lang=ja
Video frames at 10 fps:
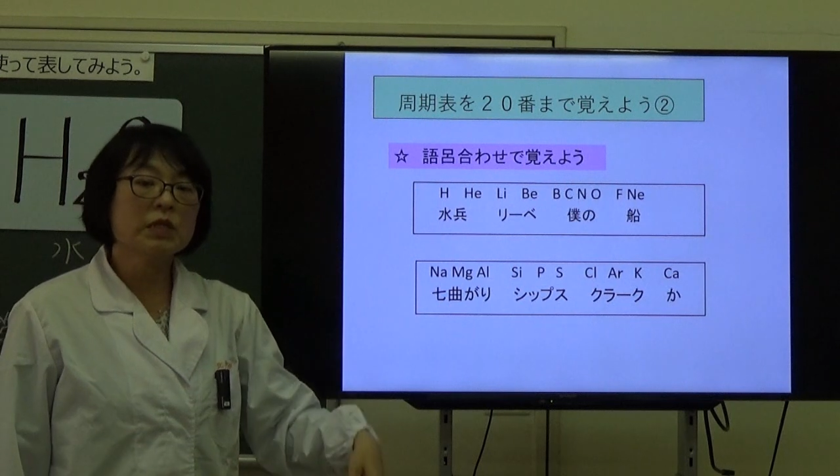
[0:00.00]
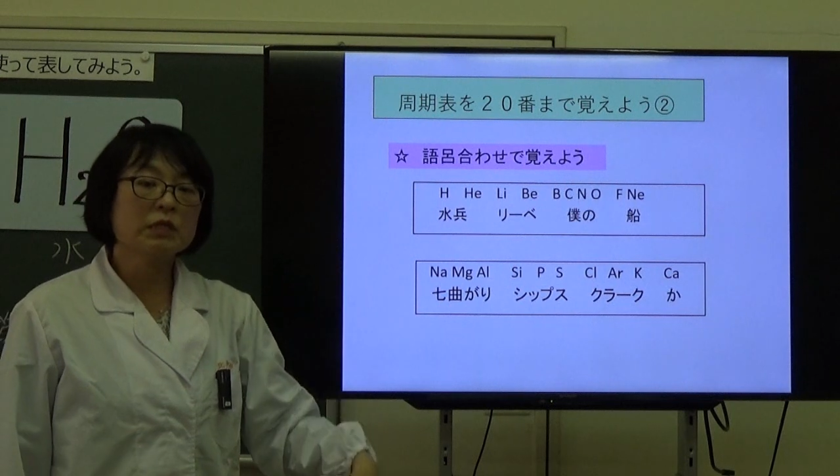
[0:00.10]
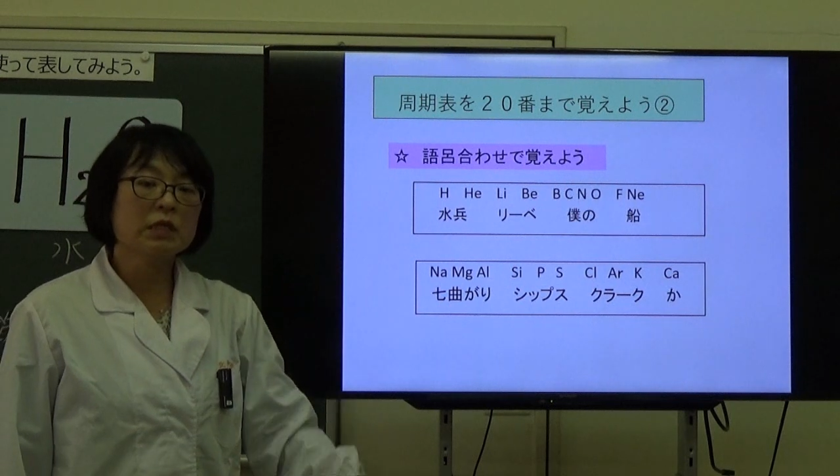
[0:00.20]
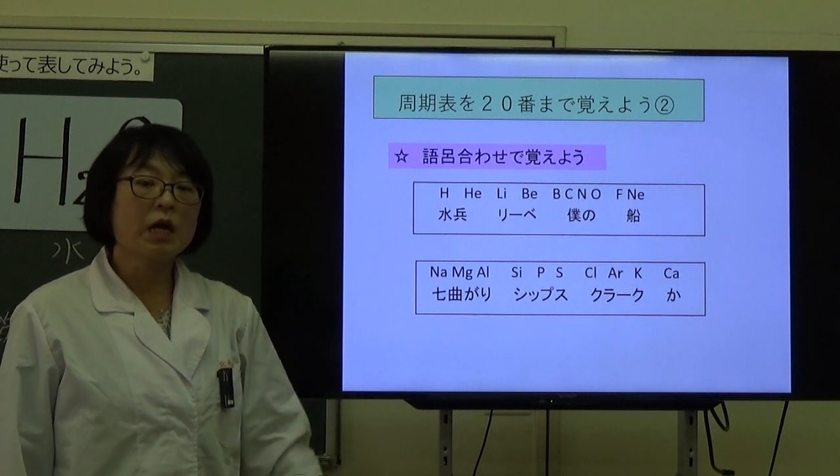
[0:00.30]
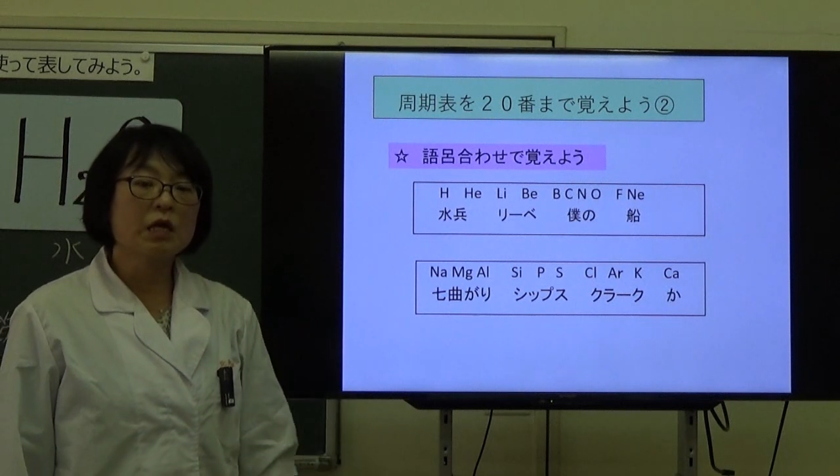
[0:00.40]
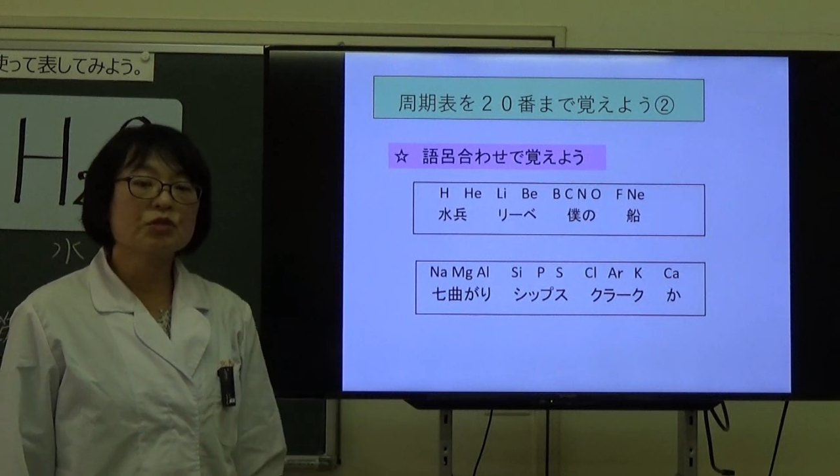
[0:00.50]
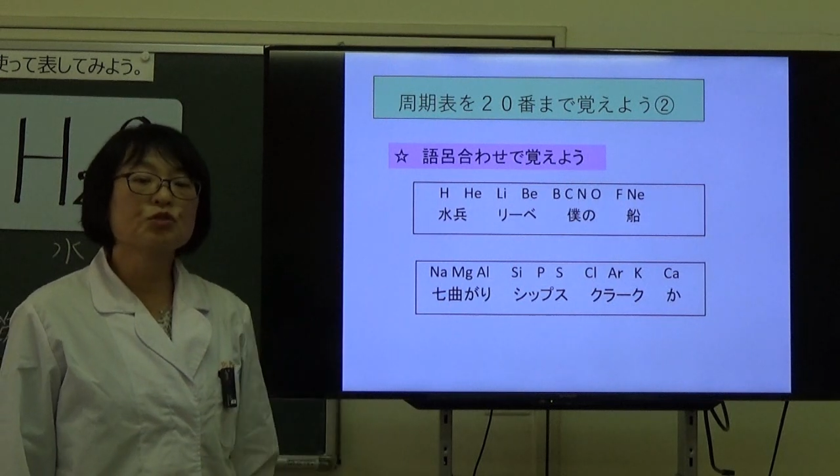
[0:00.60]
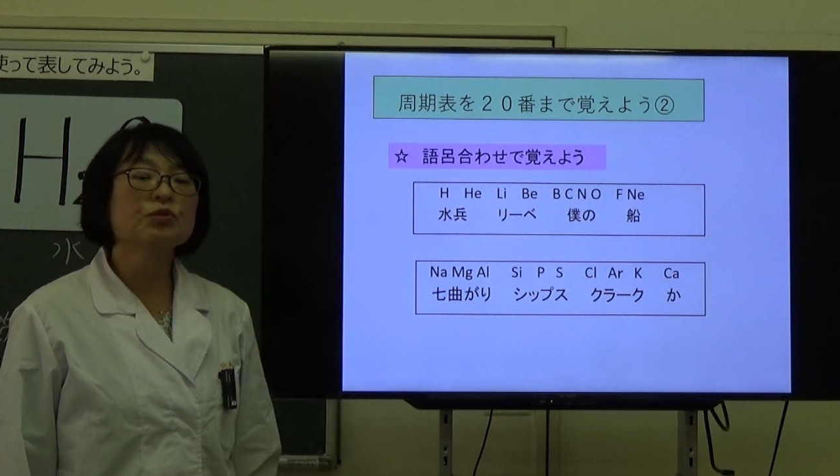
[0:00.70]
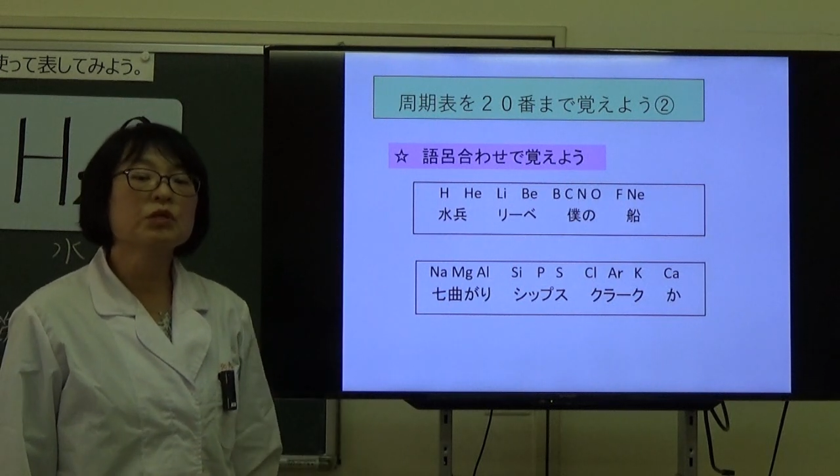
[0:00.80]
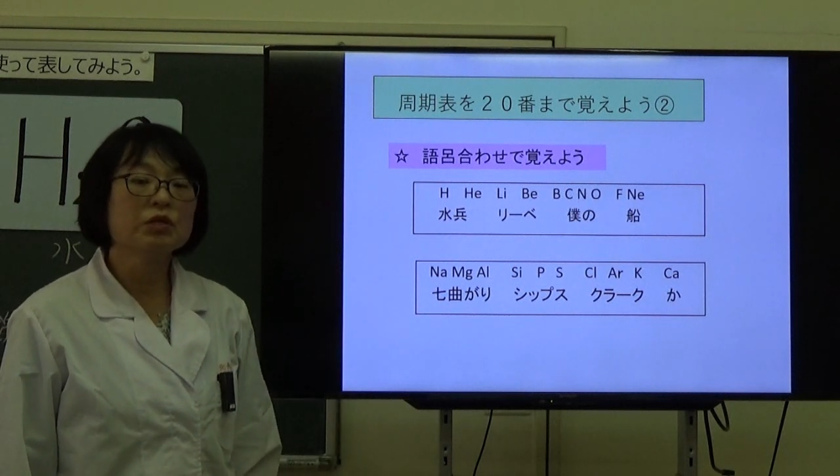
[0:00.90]
明した
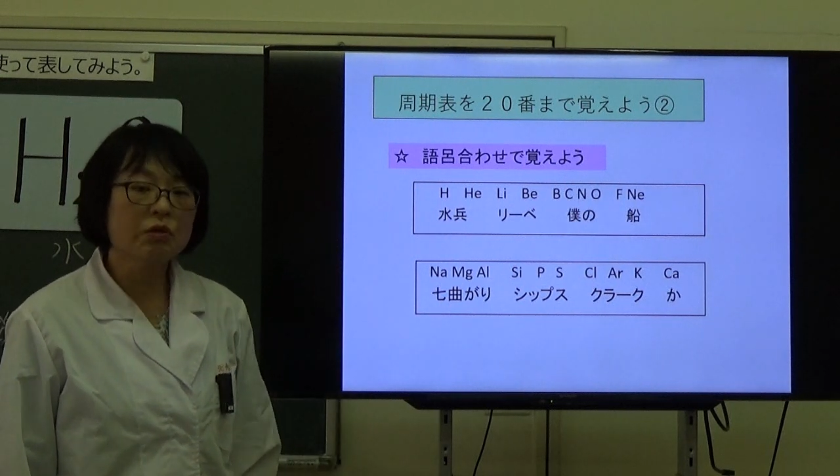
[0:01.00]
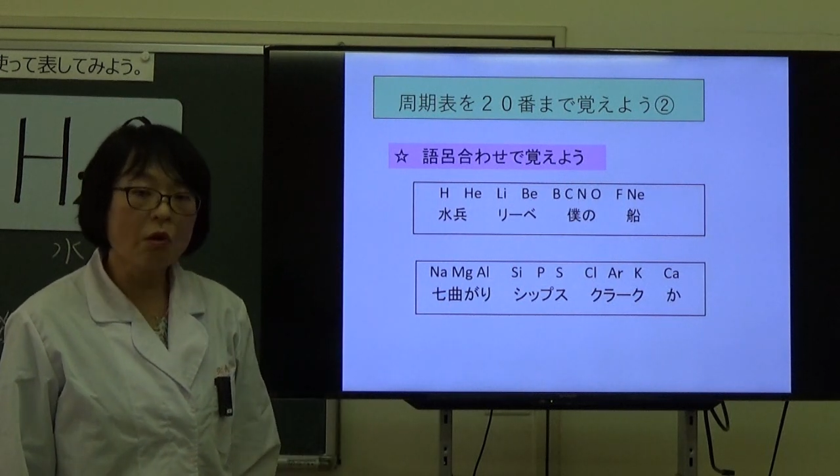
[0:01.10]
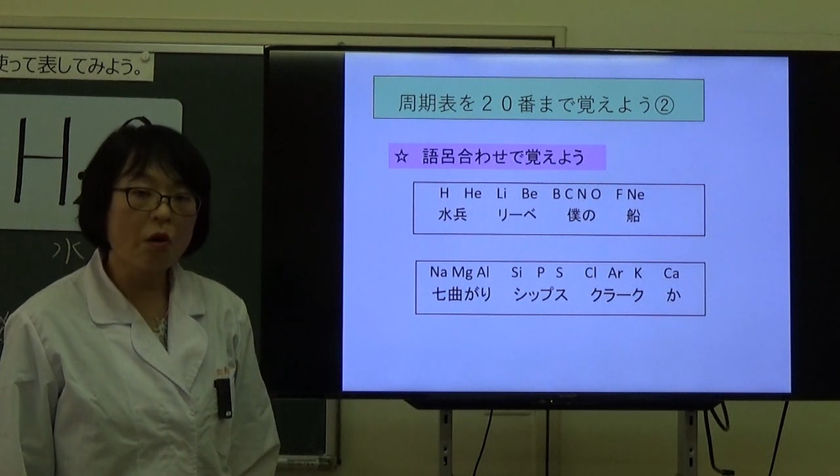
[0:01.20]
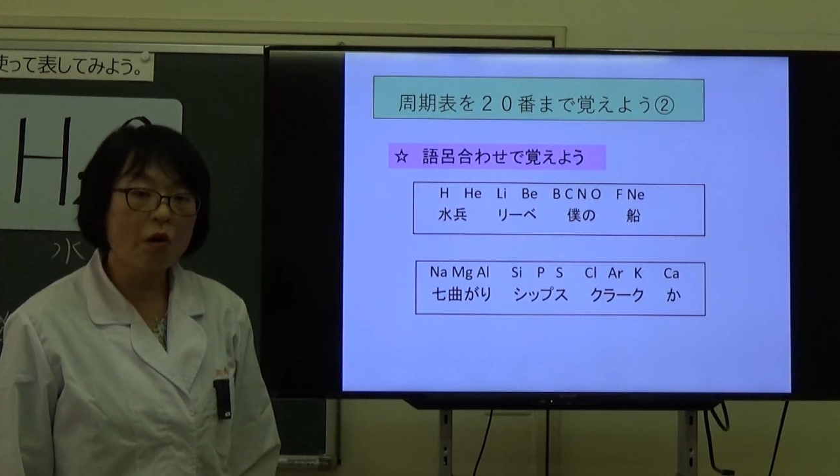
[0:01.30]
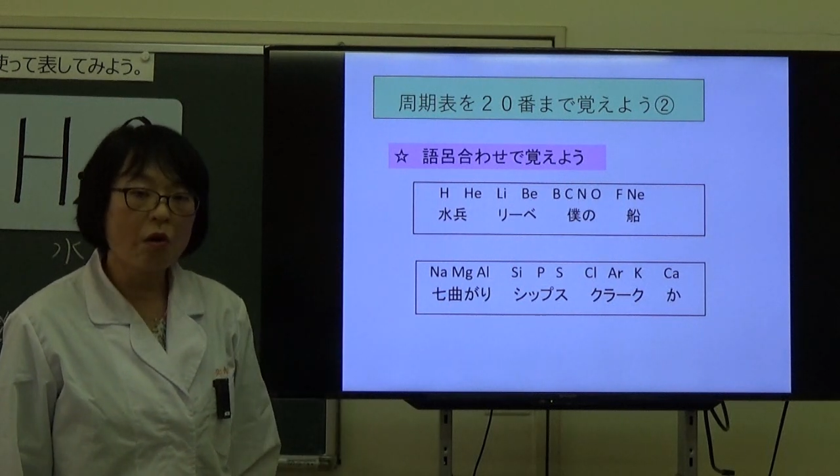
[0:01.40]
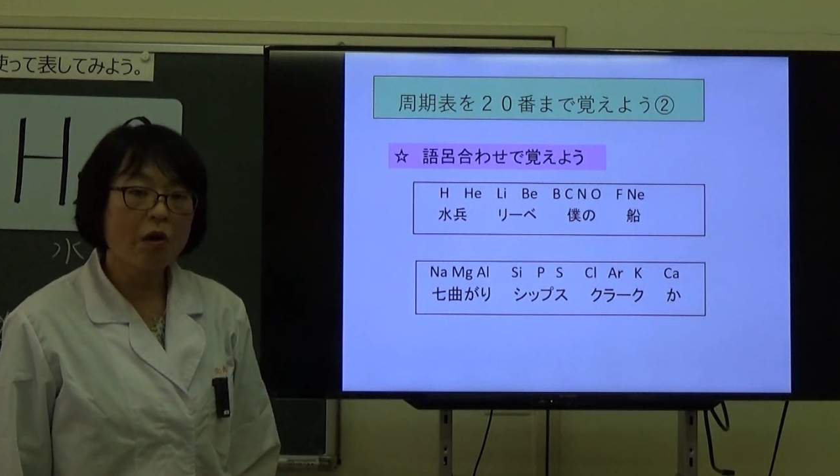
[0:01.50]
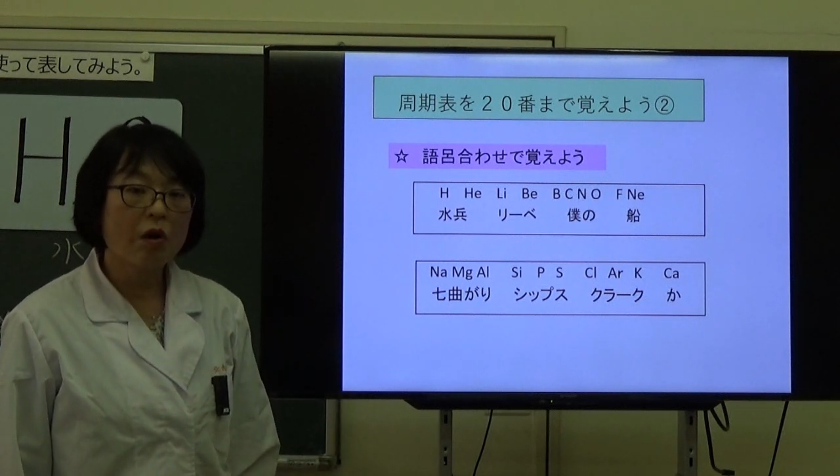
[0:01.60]
周期表